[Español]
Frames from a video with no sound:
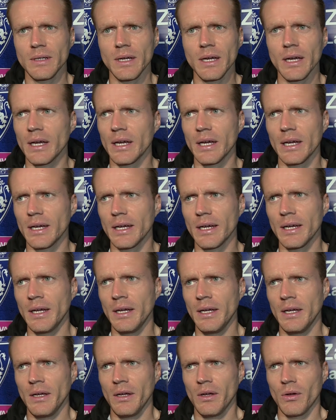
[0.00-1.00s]
Eh,
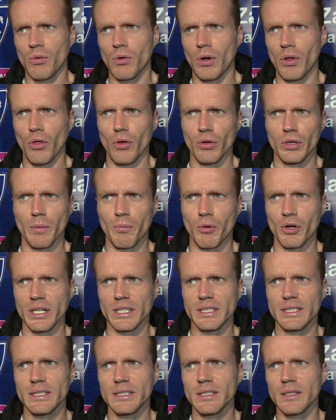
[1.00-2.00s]
cuando te
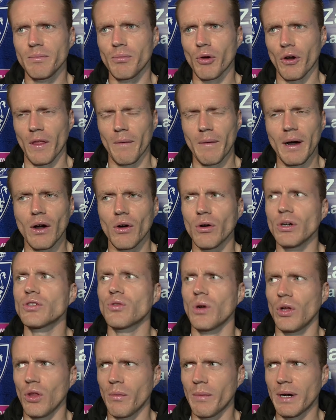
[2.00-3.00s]
pones por debajo es
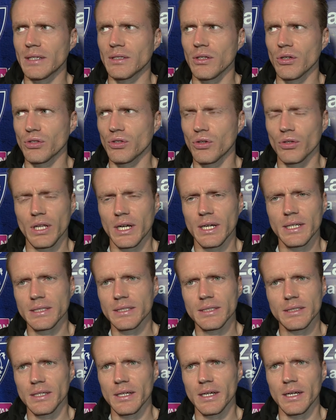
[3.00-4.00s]
cuando más los
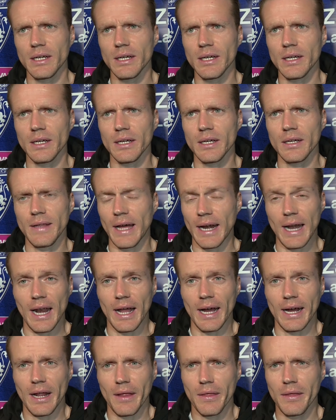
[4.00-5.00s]
notas, eh, darle
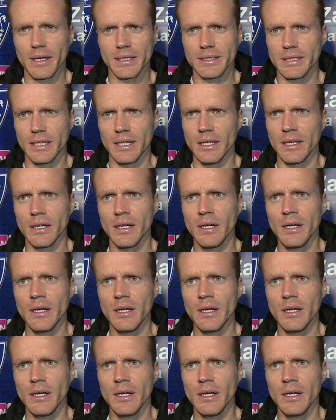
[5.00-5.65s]
las gracias y,